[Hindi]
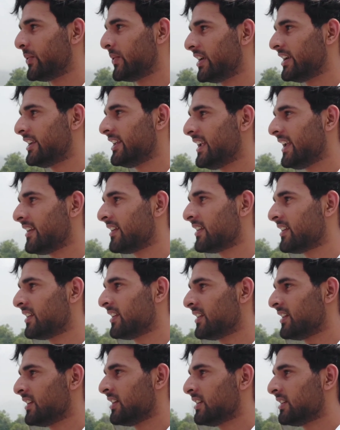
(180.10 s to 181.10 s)
हुए हैं ठीक है
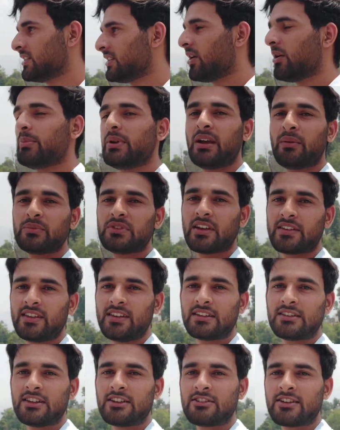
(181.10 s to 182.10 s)
तो अभी हम जैसे
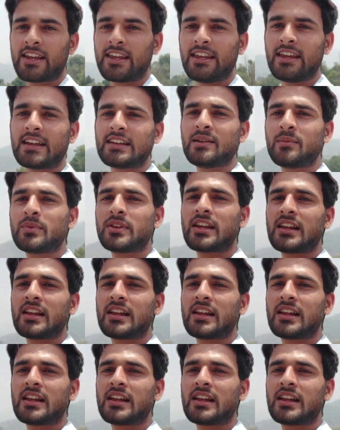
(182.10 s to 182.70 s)
ही अंदर जाएंगे एकदम